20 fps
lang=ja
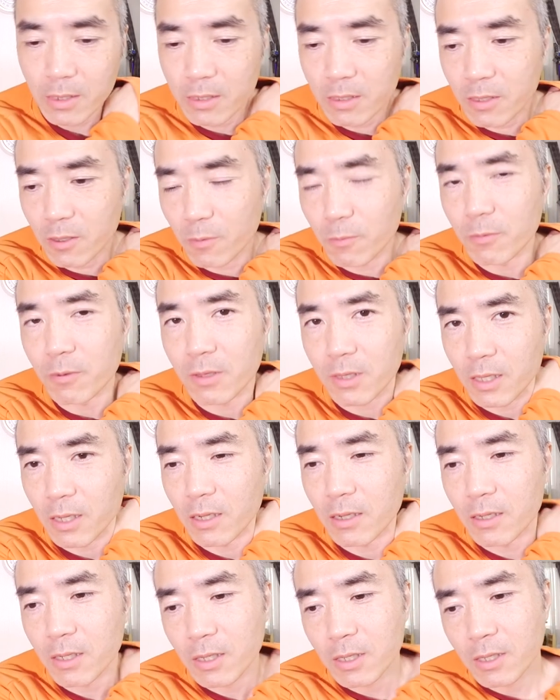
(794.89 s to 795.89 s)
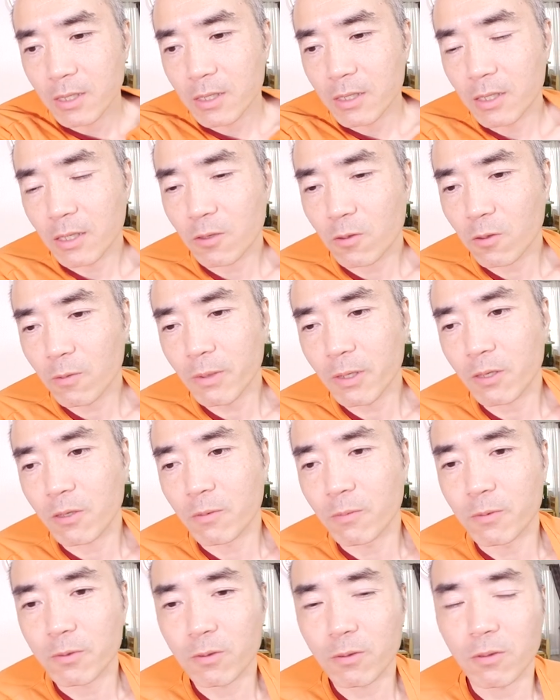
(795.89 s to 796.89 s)
て思ったトマト
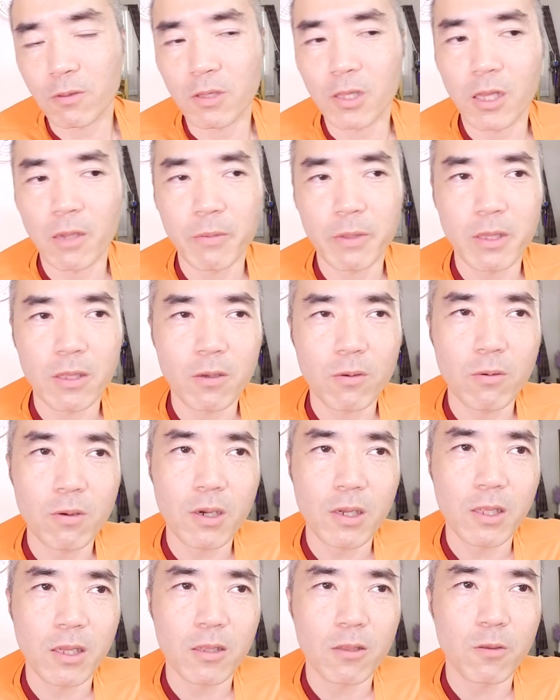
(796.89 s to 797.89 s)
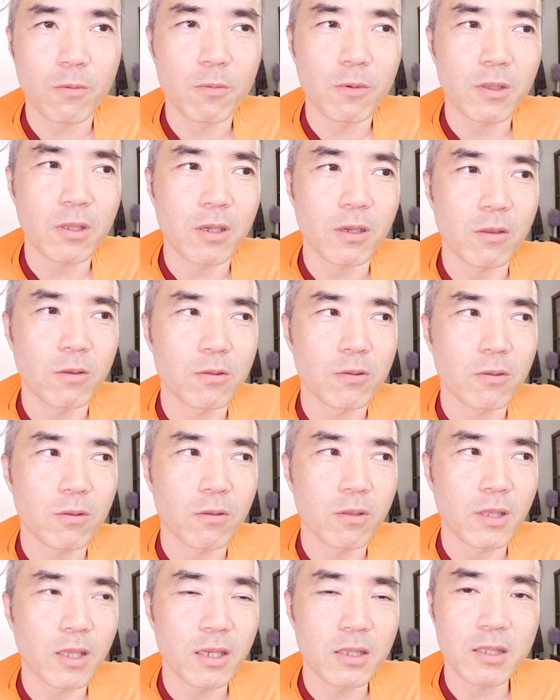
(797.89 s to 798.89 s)
もちょっと食べてこうかなと思ったけどちょっ
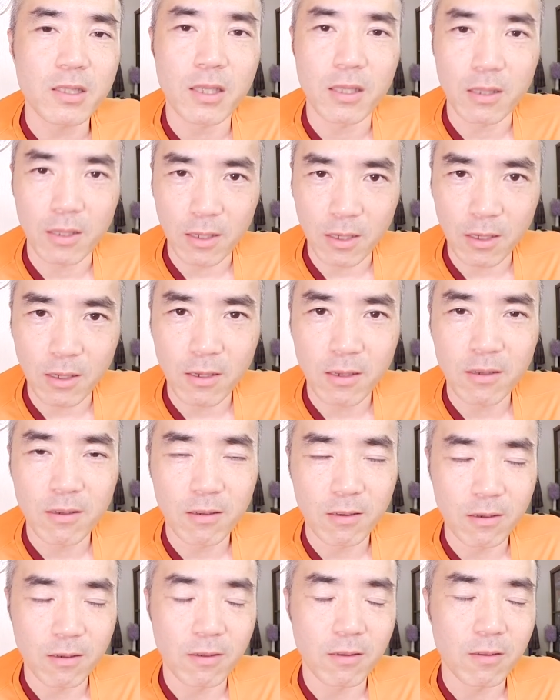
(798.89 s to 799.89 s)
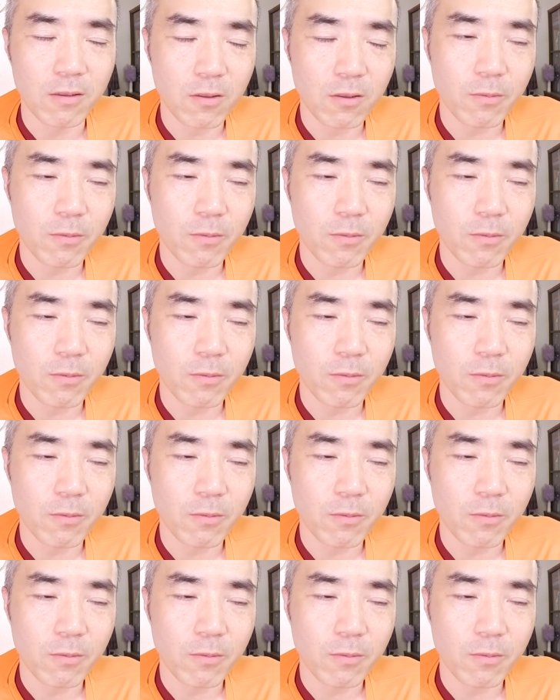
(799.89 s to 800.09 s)
となしだな、うん、